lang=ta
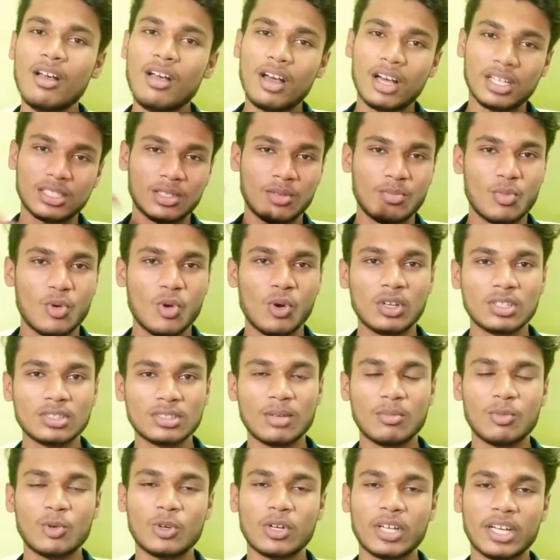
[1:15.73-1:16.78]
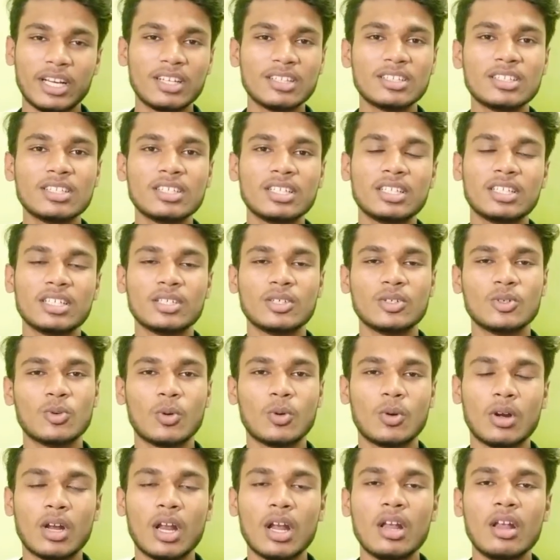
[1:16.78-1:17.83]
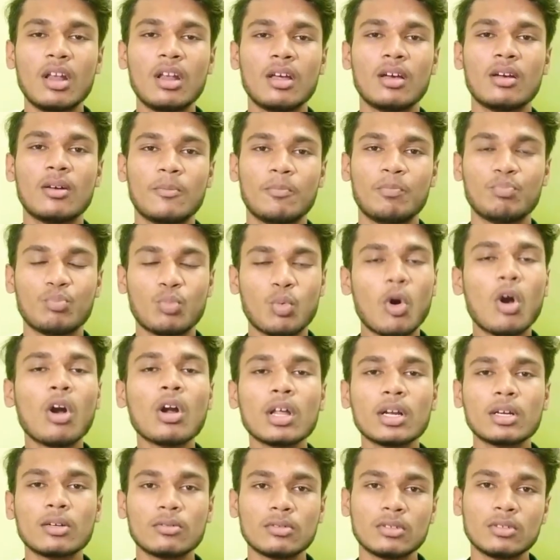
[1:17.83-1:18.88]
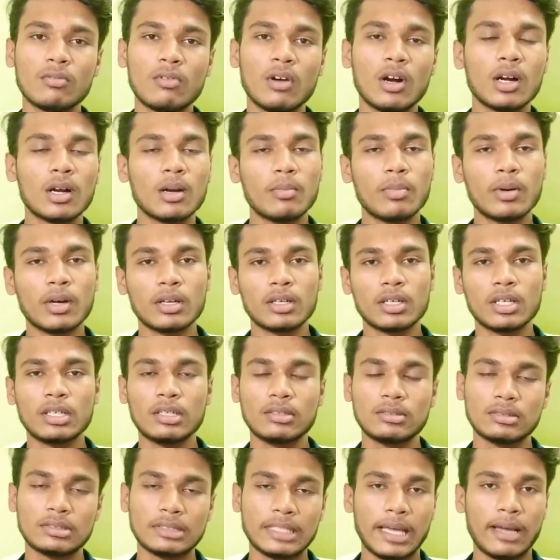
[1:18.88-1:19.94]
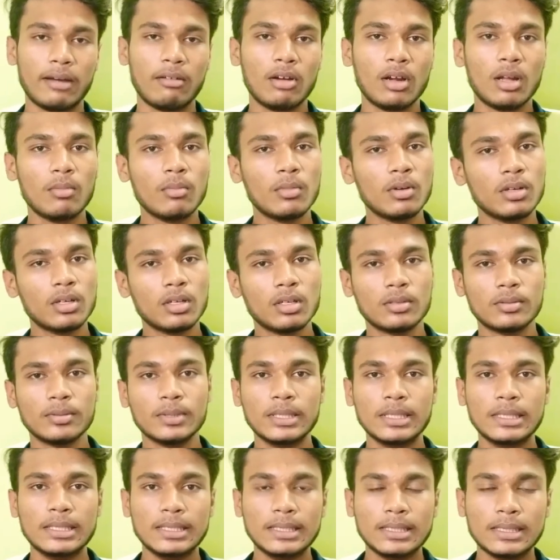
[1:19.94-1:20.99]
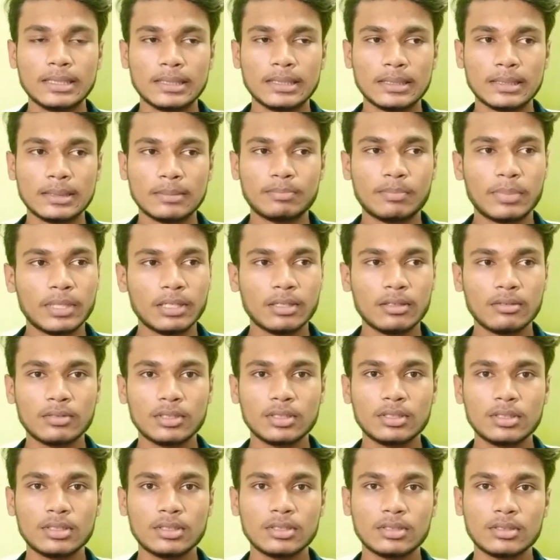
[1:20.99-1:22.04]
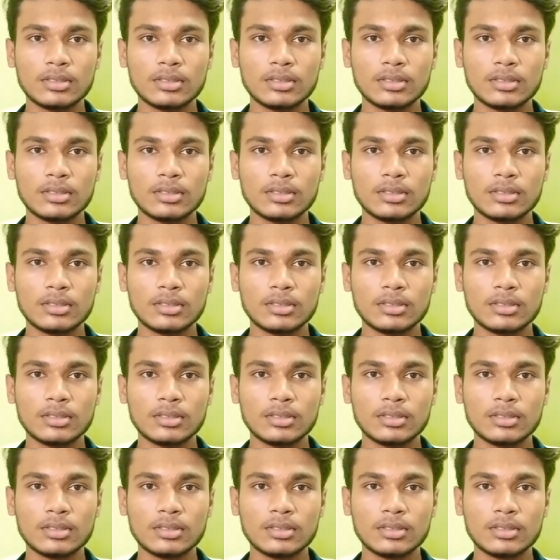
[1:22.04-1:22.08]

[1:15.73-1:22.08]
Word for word: அந்த போனஸ் அமௌண்ட்டை எடுத்துக்கிட்டு ஒரு நல்ல ப்ராடக்ட் வந்து வாங்க பாருங்கள் தேவையில்லாமல் பணம் வந்து